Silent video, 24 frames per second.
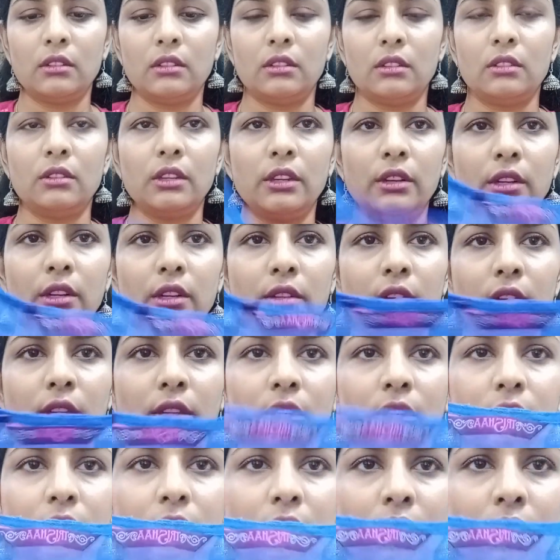సో ఈ డ్రెస్
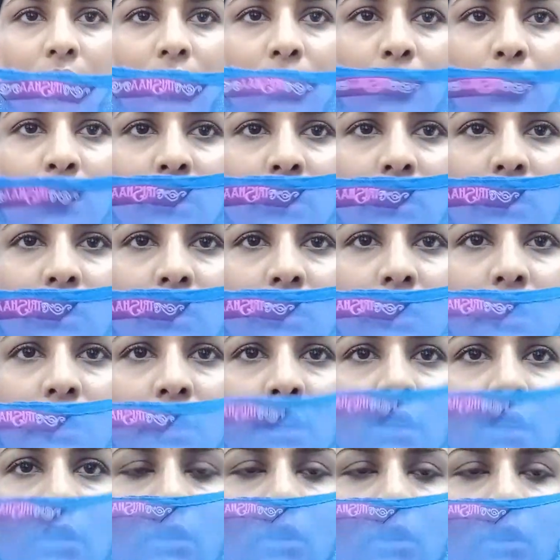అయితే చాలా బాగుంటుంది
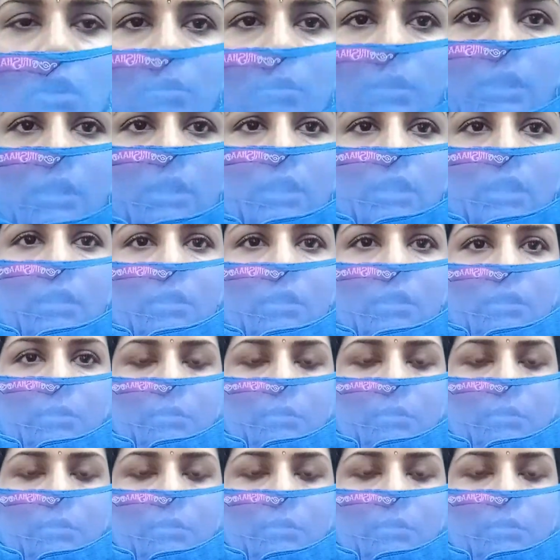కలర్ కాంబినేషన్